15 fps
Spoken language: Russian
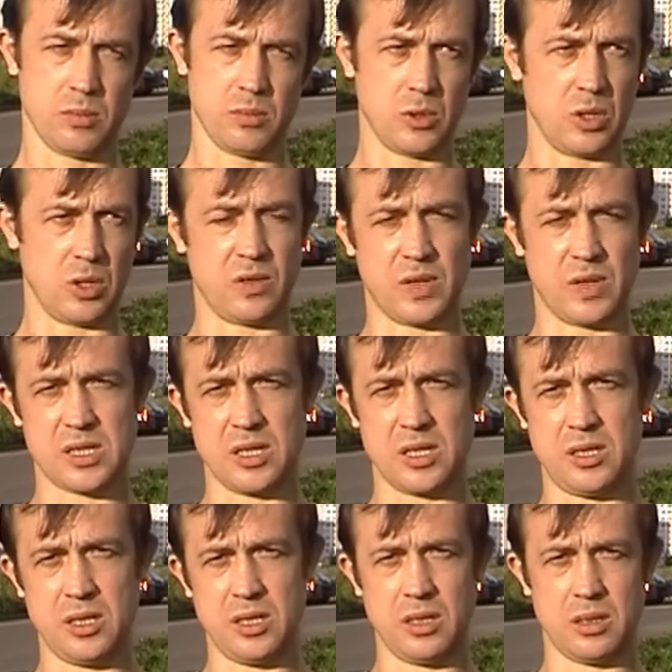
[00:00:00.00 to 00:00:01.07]
от 20,
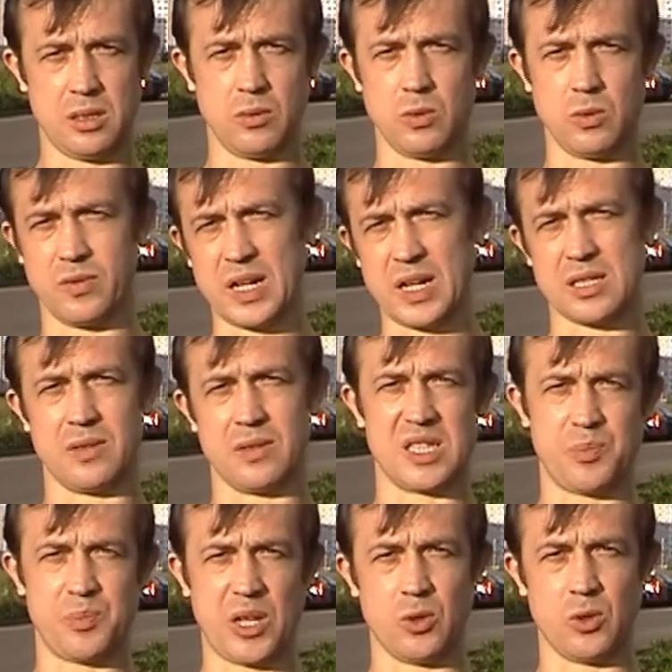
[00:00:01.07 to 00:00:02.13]
ну,
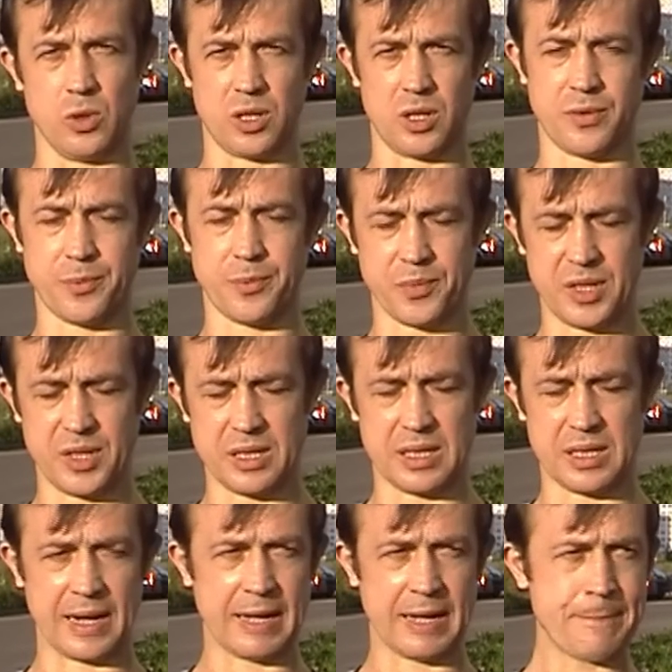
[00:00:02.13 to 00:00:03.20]
20-25 долларов.
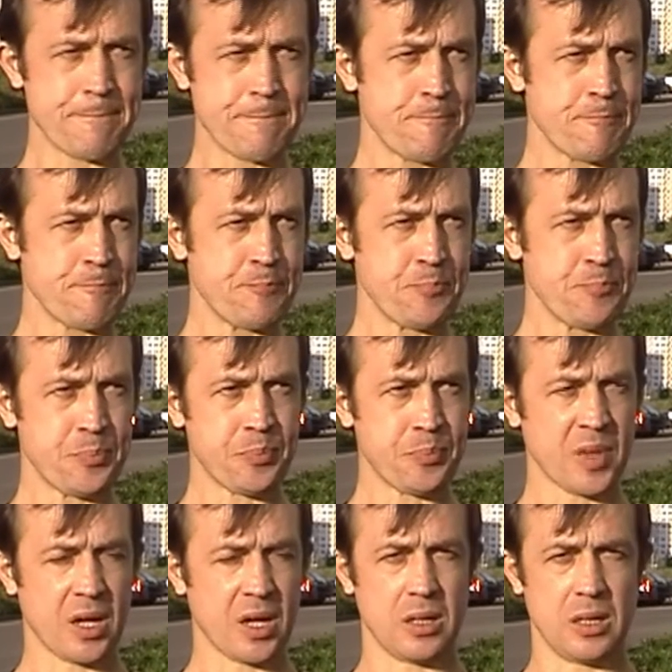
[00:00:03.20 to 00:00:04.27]
так.
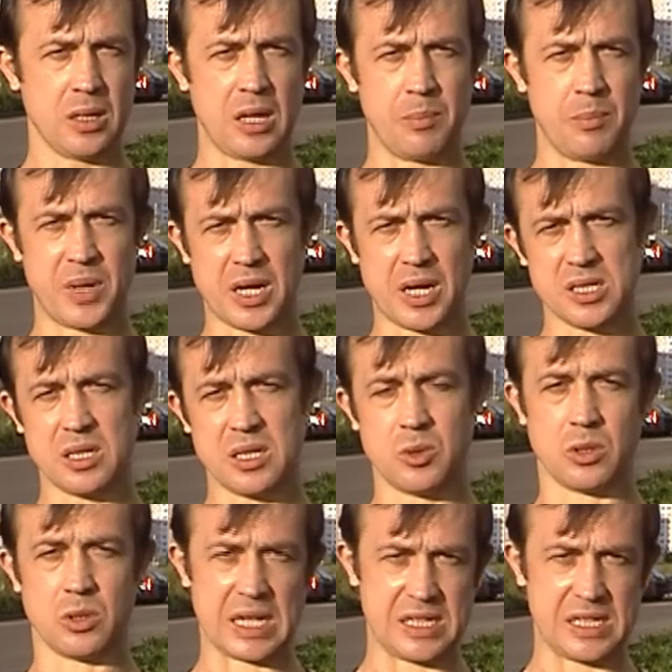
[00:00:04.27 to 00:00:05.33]
Там по-разному.
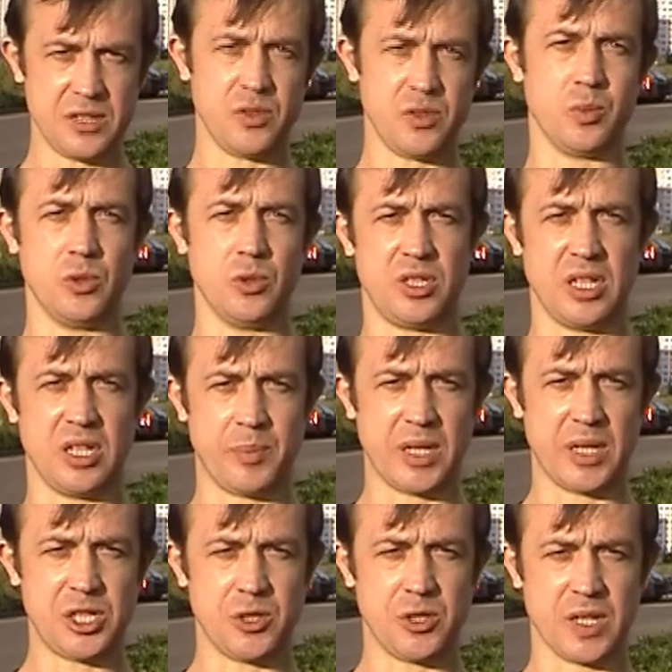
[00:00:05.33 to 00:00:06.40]
А здесь вы будете
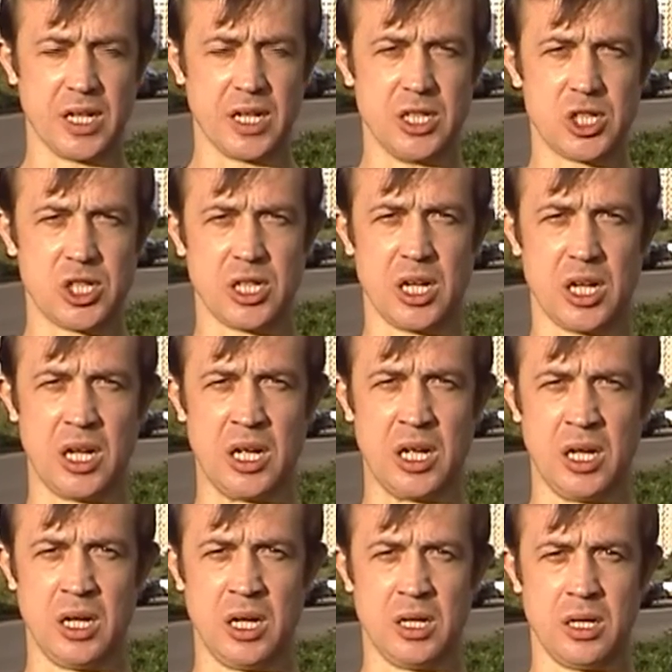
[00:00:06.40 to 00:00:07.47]
оплачивать, конечно,
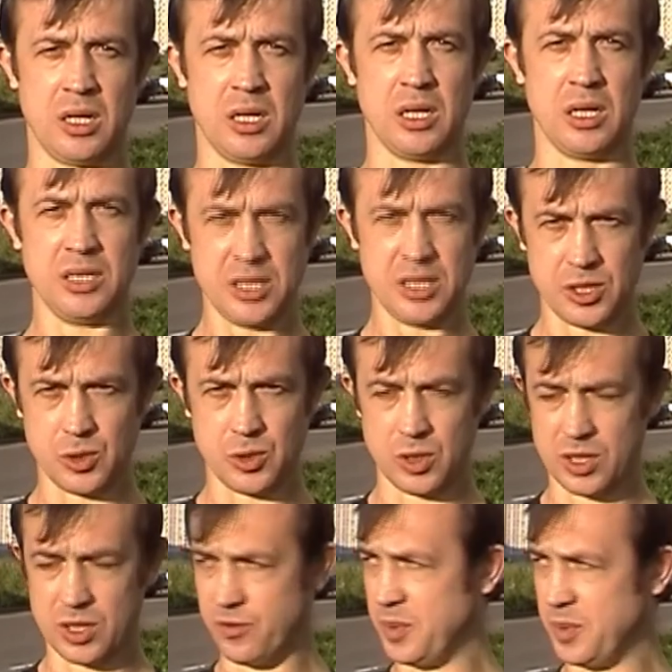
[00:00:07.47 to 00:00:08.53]
10 а,
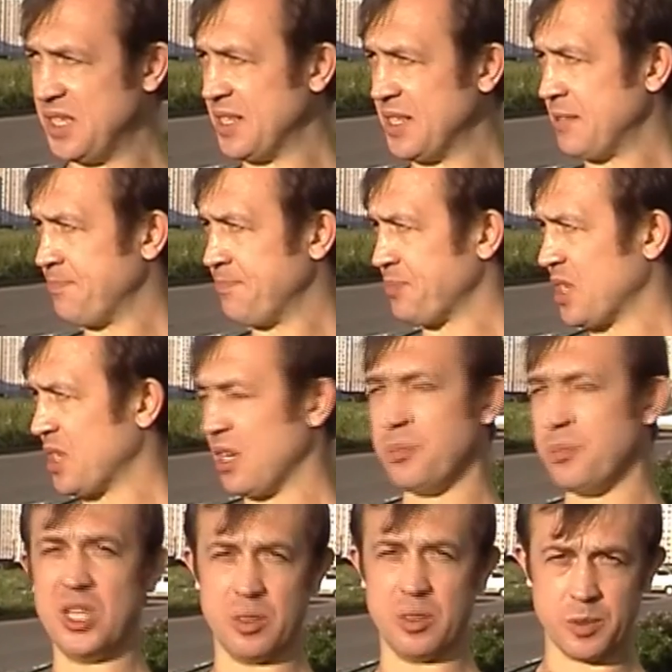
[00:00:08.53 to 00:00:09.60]
долларов в месяц, как
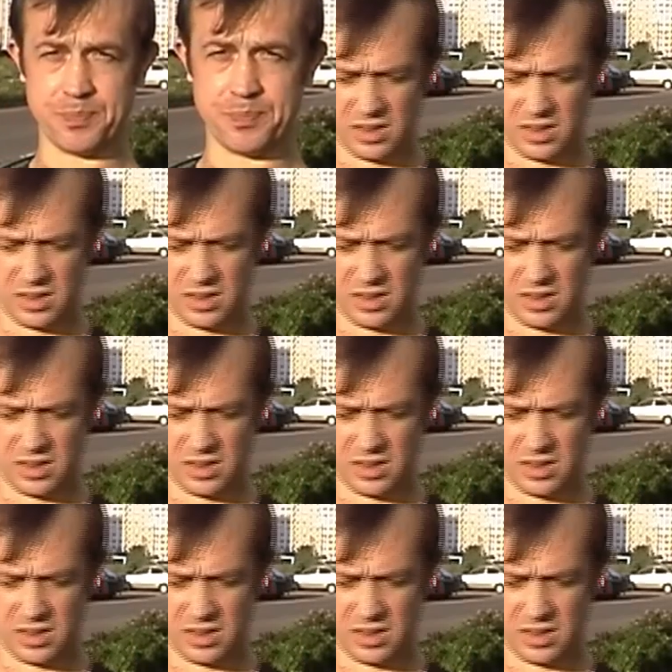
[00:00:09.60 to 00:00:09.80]
минимум.